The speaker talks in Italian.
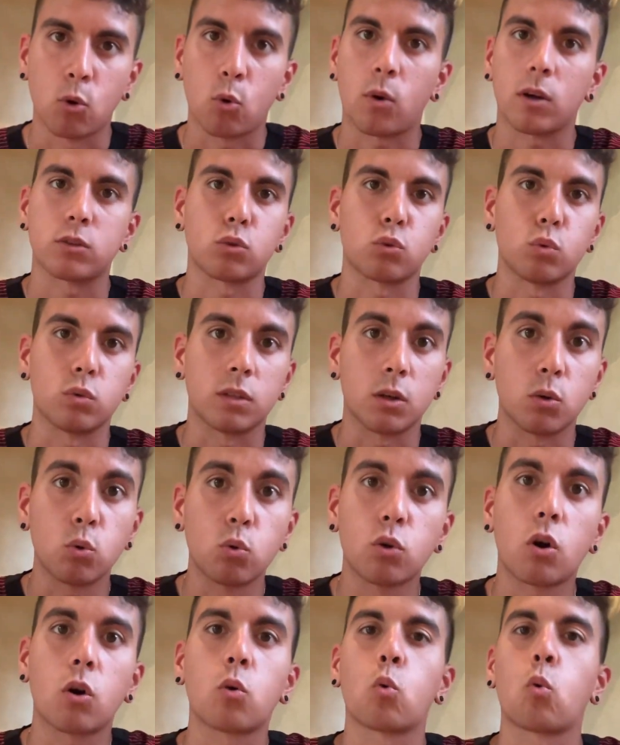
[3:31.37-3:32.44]

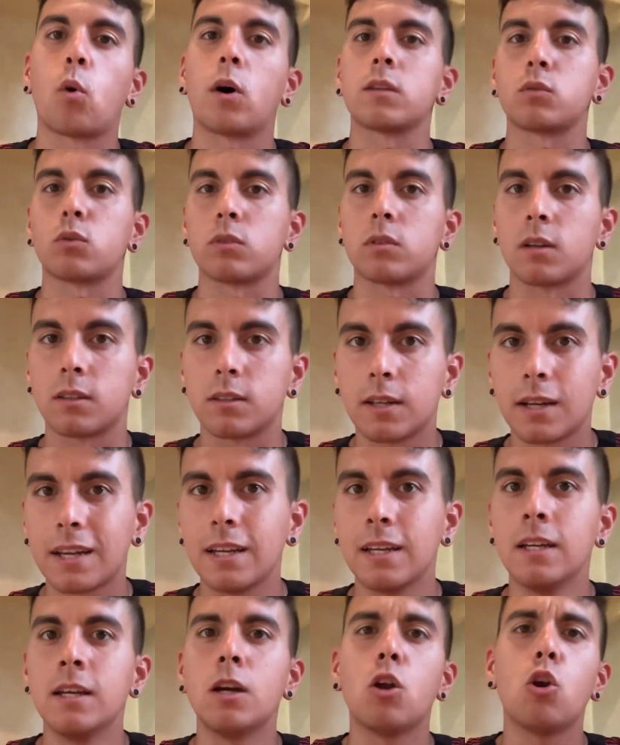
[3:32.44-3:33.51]
4-2-3-1, 4-3-3,
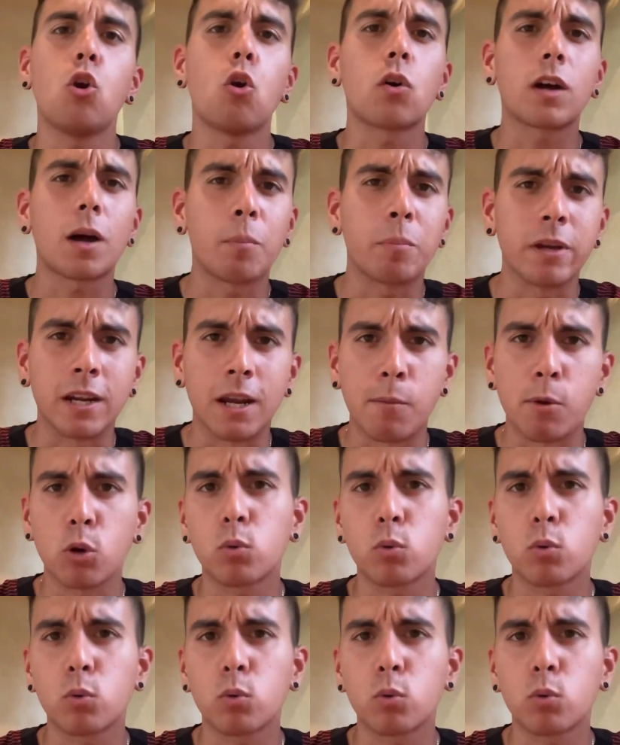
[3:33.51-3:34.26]
lo capiremo.